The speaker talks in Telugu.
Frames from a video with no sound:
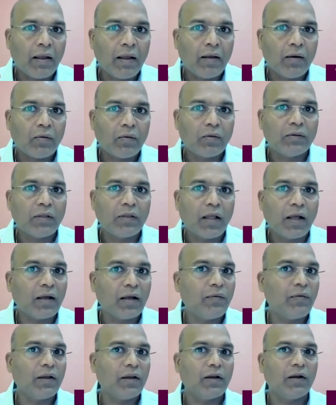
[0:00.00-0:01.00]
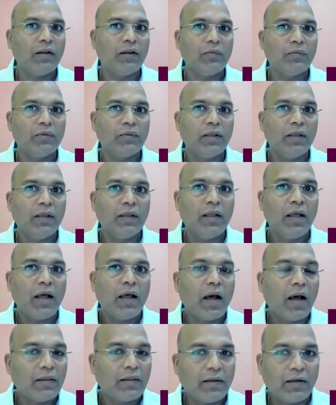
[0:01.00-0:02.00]
ఆయన కొంత అంగవైకల్యం ఉంది
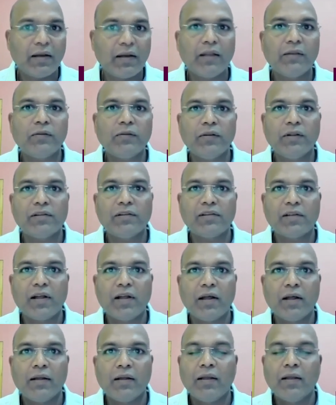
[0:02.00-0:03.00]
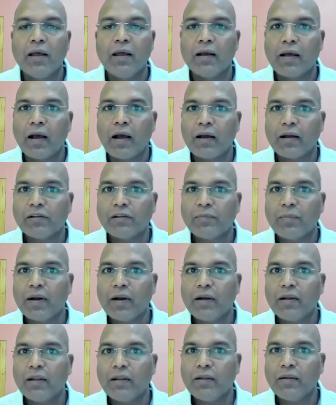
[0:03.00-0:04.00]
అది ఎట్లయిందో తెలుసా కాంగ్రెస్
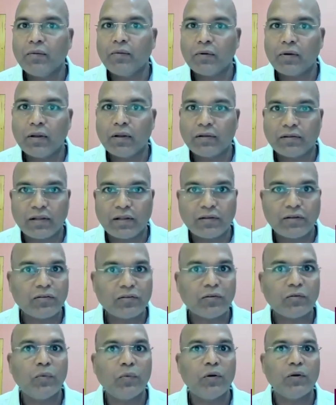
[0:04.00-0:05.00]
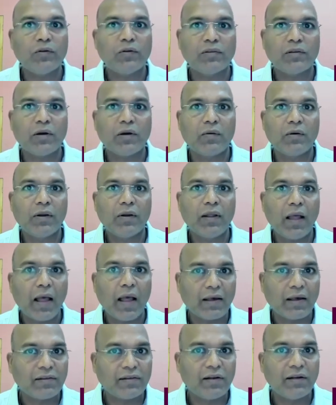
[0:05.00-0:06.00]
పార్టీది ఒక సదస్సుకు పోయి వస్తా ఉంటే
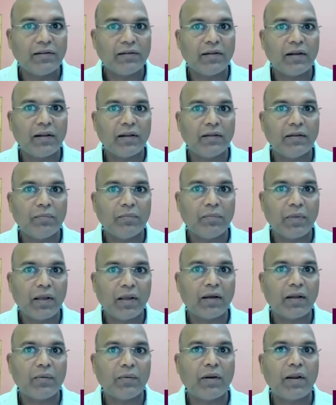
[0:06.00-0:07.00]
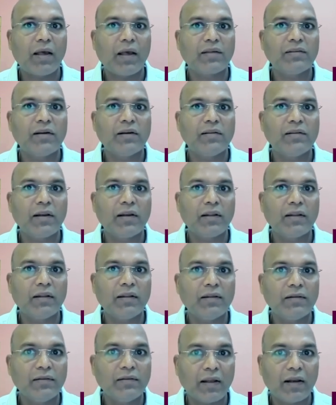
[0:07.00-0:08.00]
యాక్సిడెంట్ జరిగింది భయంకరమైన యాక్సిడెంట్
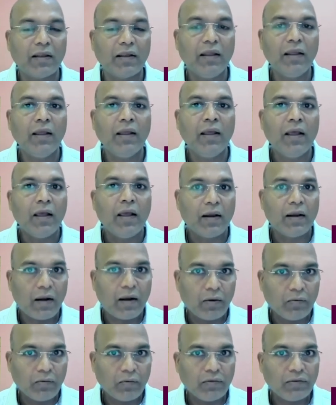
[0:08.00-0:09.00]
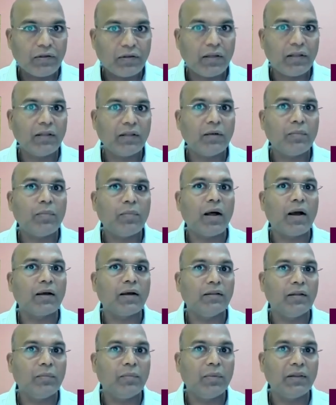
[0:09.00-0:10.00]
జరిగింది జరిగి నడు నుంచి కిందికి
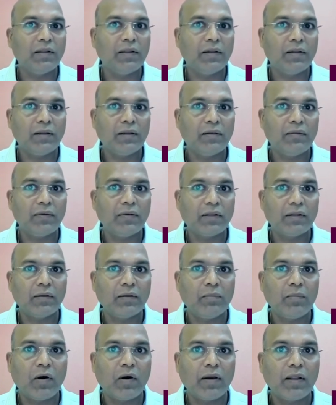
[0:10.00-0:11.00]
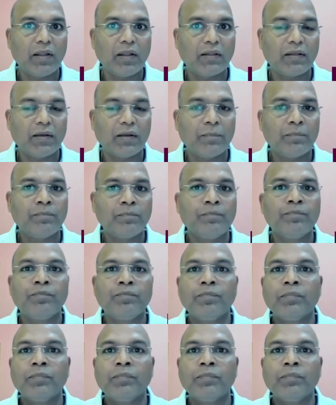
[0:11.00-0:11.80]
బాగా దెబ్బలు తిన్నాడు వ్యక్తి బాడీ అంతా